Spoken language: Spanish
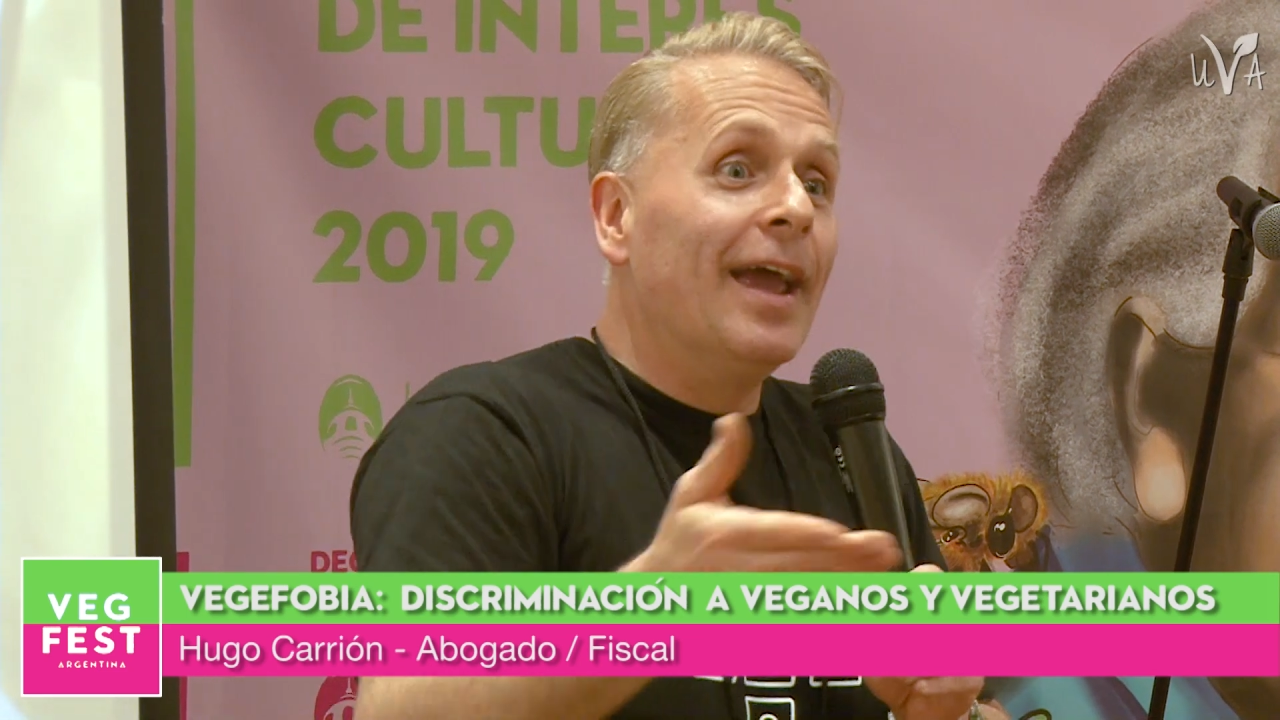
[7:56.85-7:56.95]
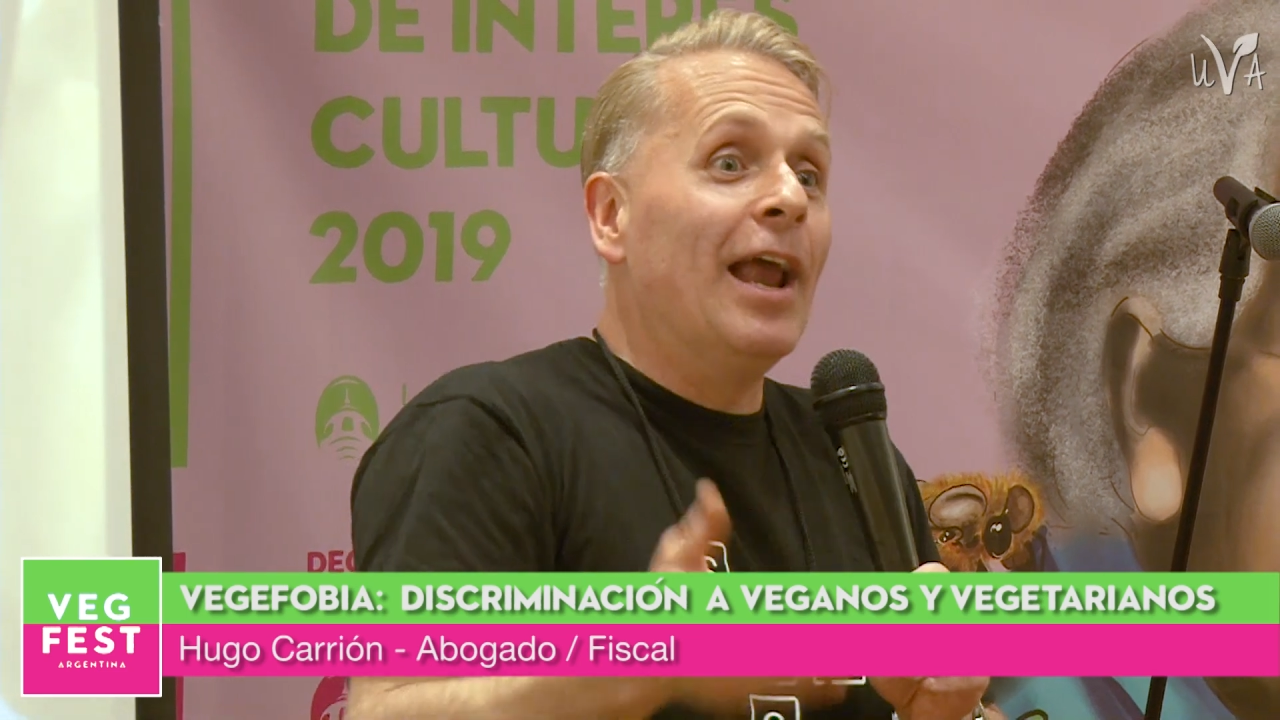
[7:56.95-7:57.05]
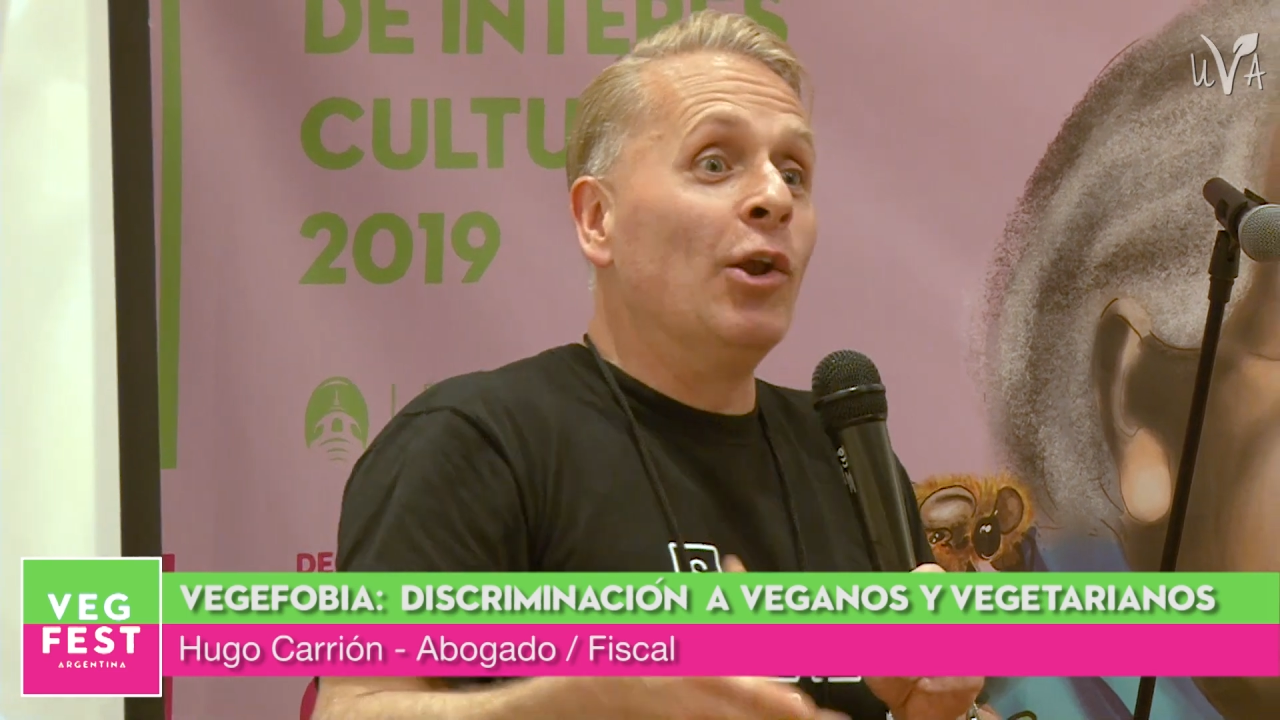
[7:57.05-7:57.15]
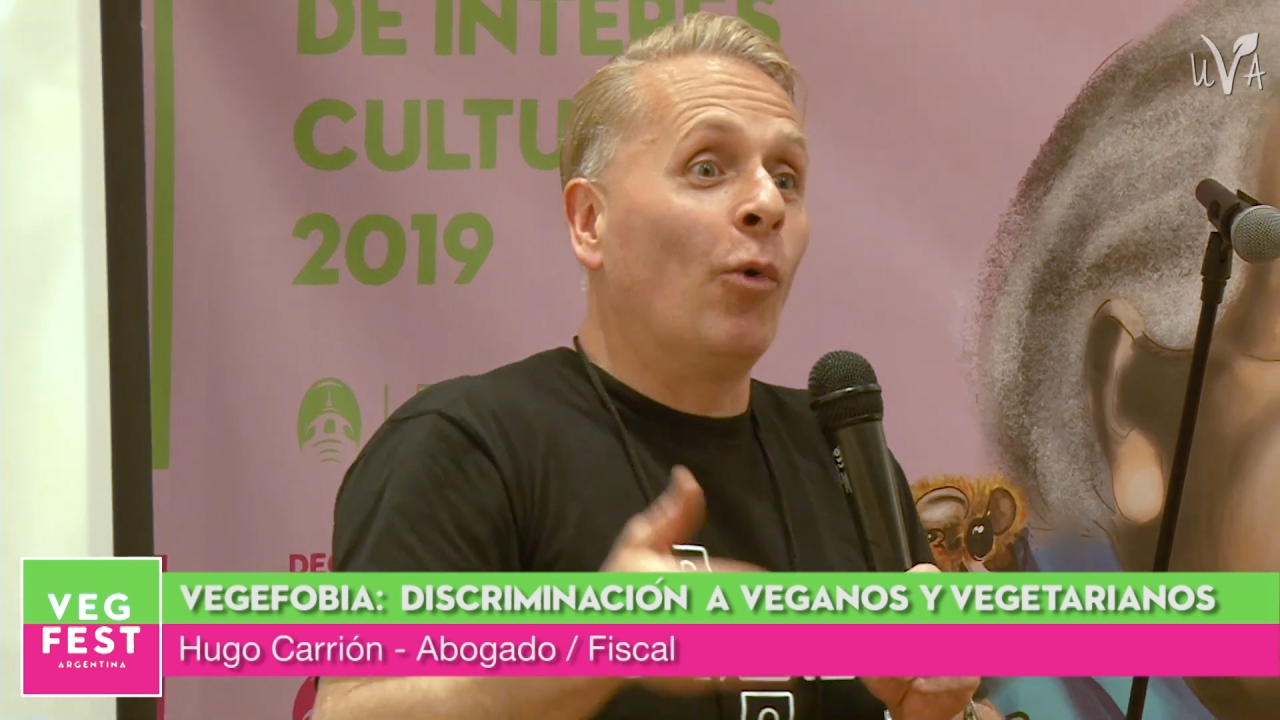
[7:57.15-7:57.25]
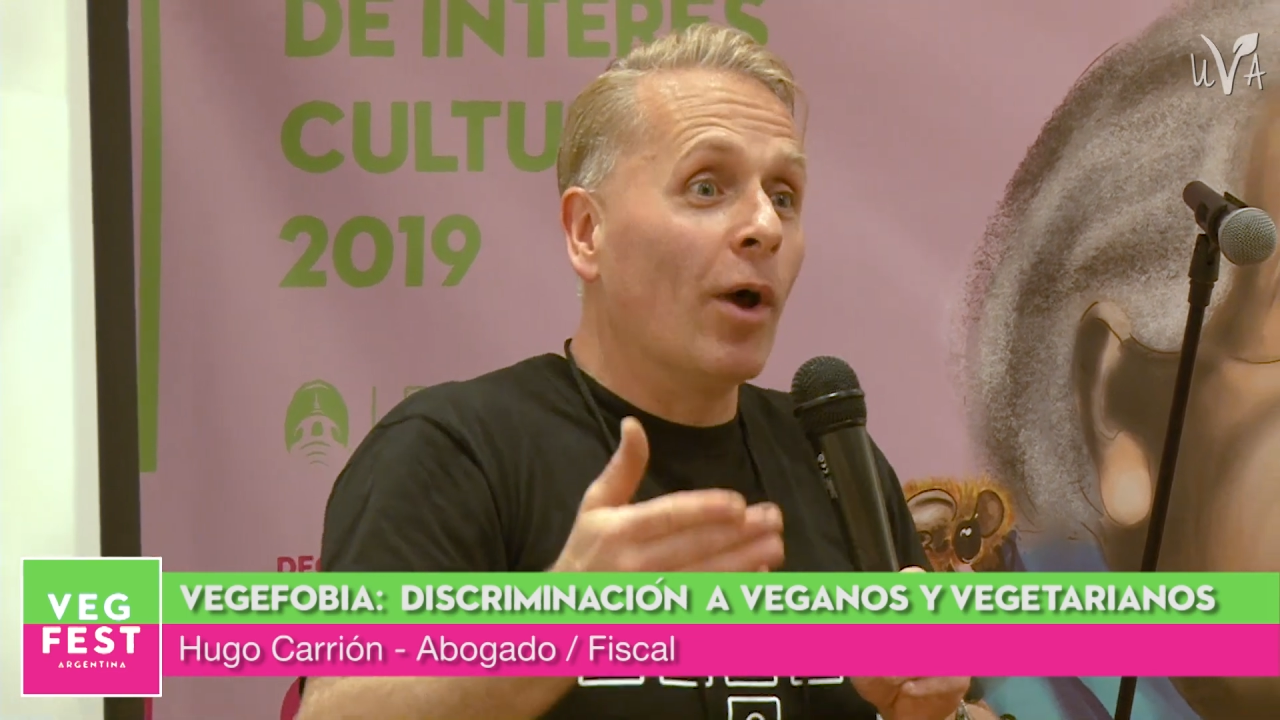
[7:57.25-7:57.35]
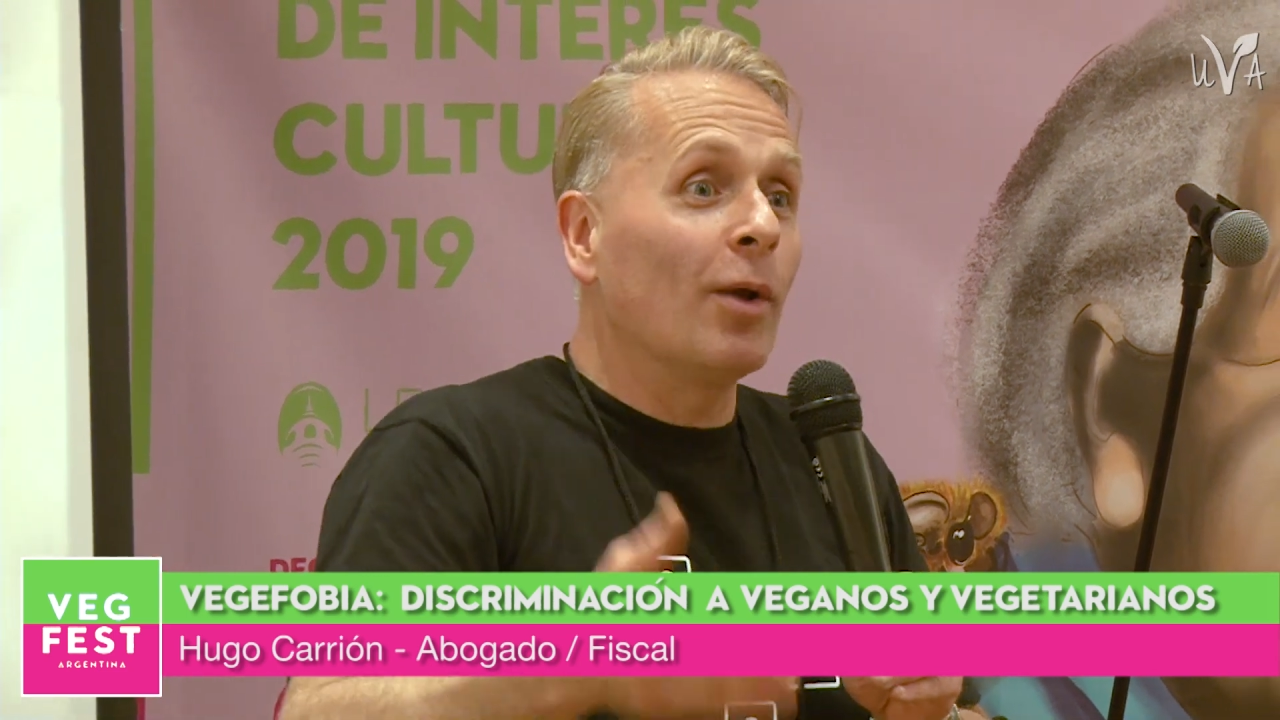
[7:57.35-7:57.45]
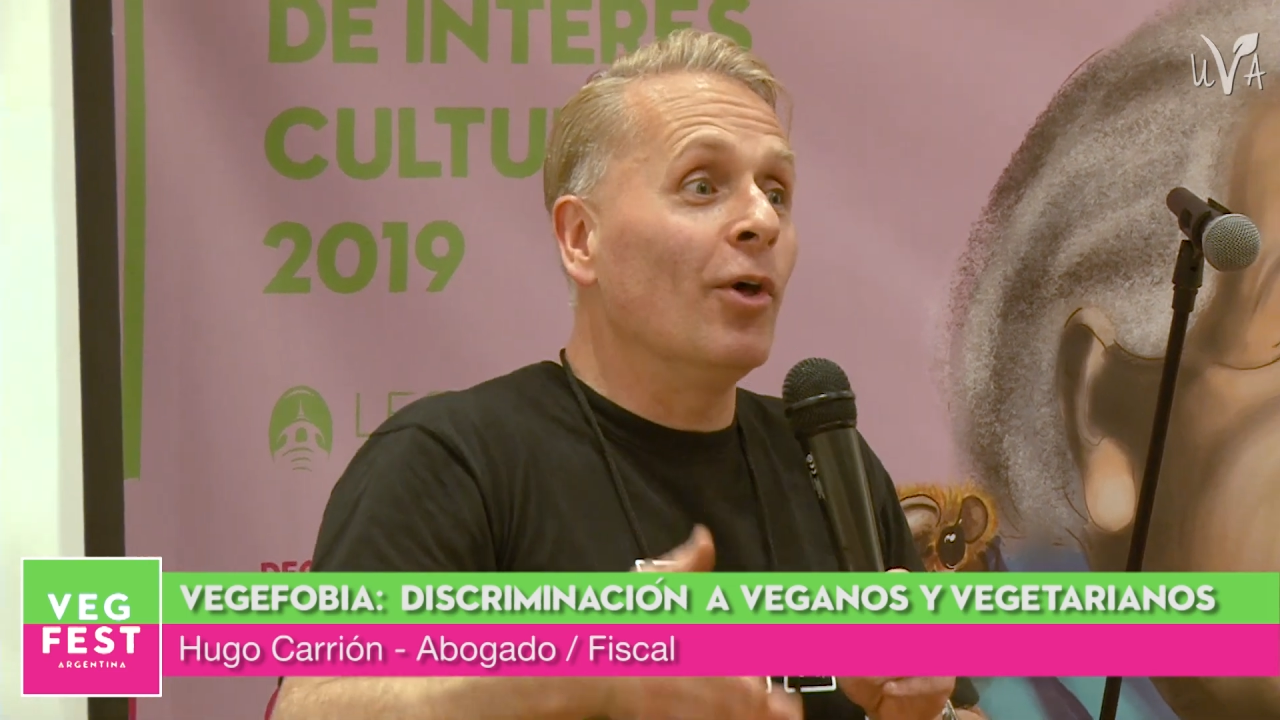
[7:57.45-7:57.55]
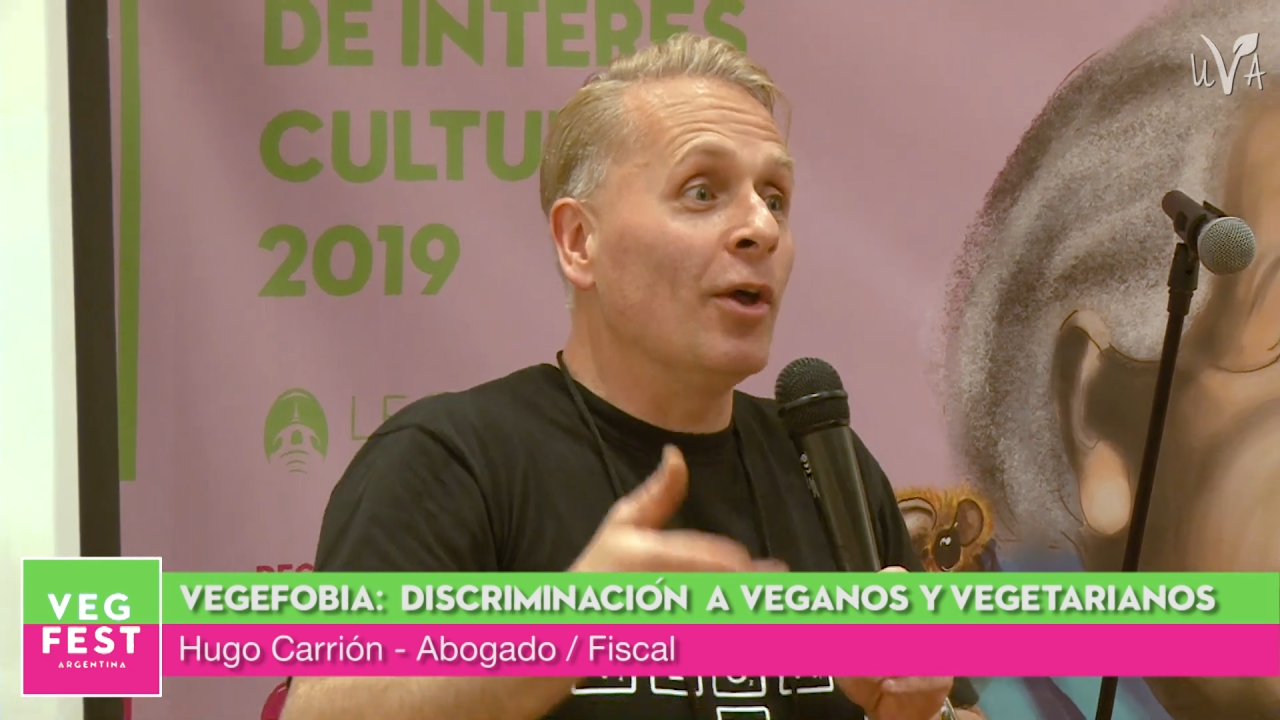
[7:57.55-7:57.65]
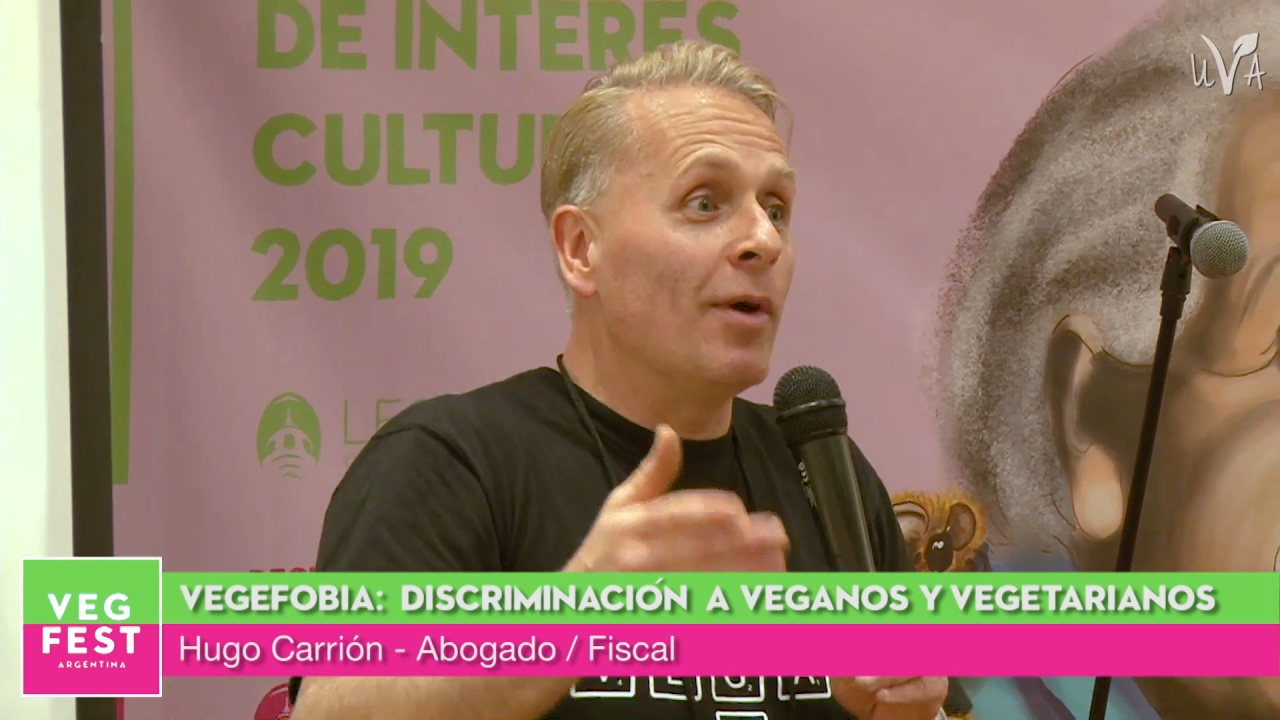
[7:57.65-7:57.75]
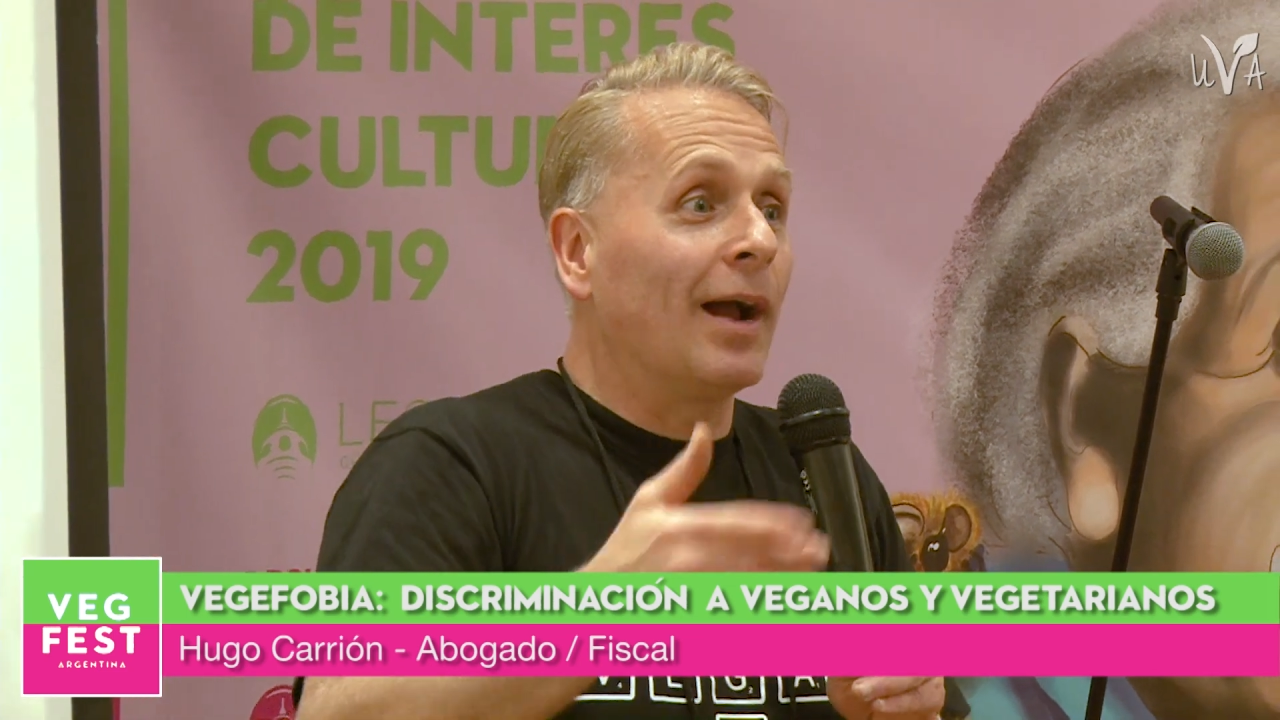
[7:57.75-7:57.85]
el cuervo
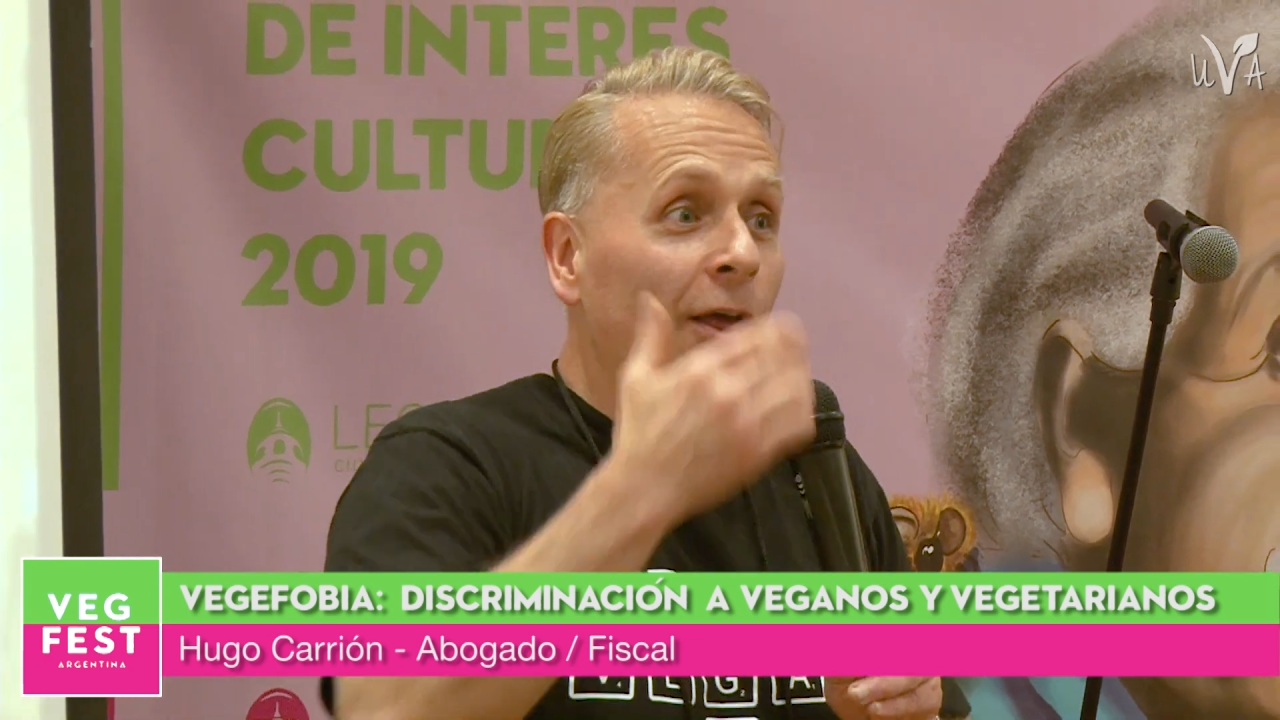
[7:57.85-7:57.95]
de Nueva